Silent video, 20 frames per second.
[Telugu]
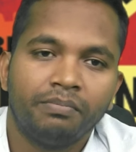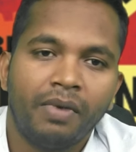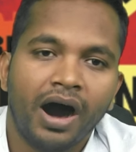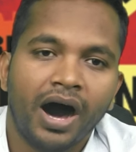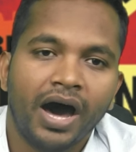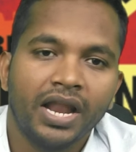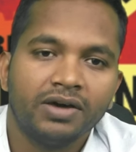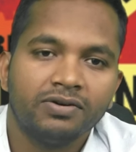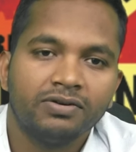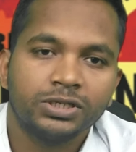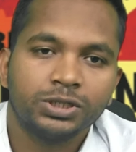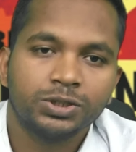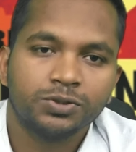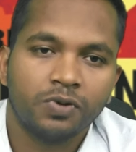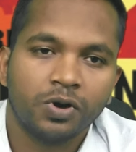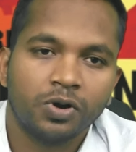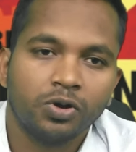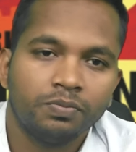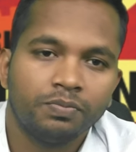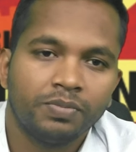మానవ
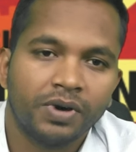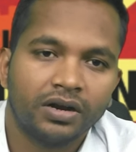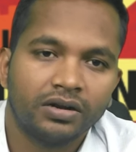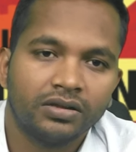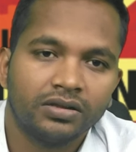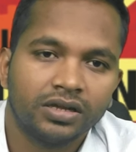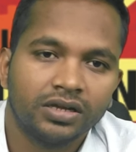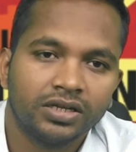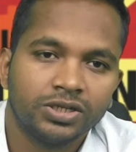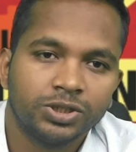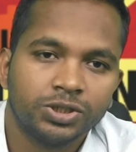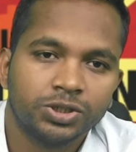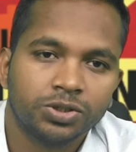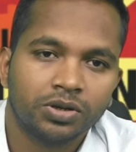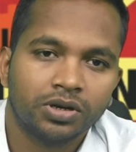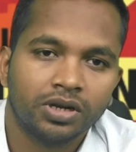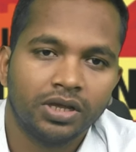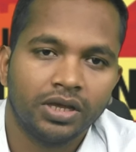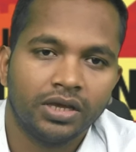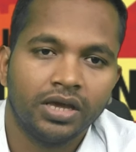స్వరూపాన్ని
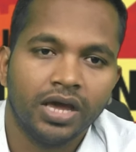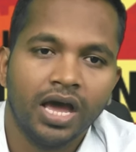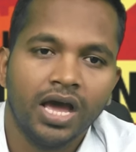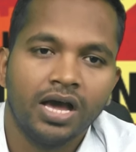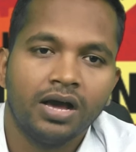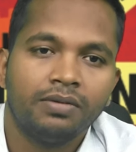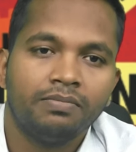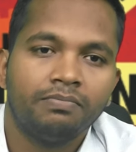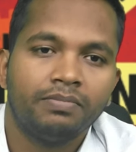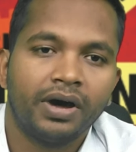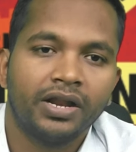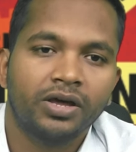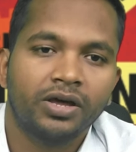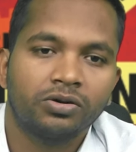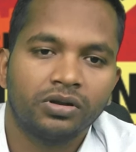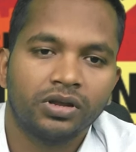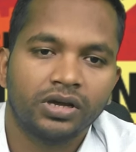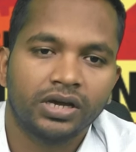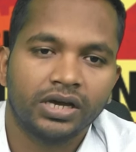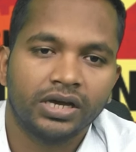ధరించుకొని మన
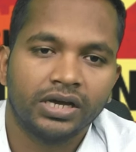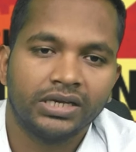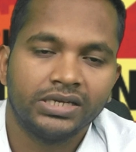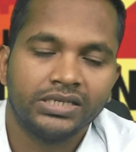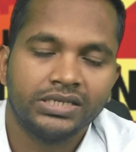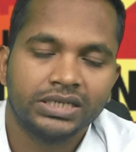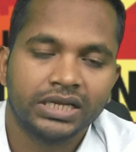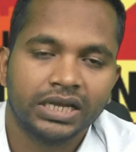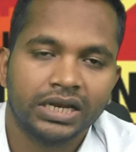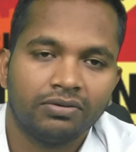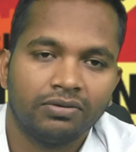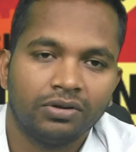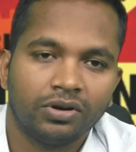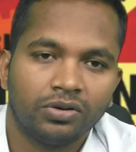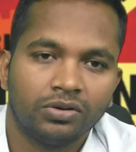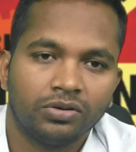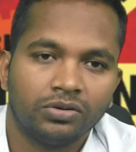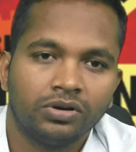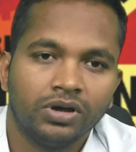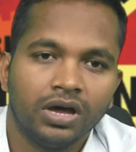కొరకై
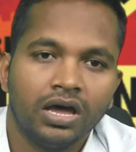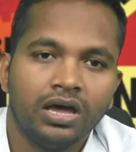సెలవులో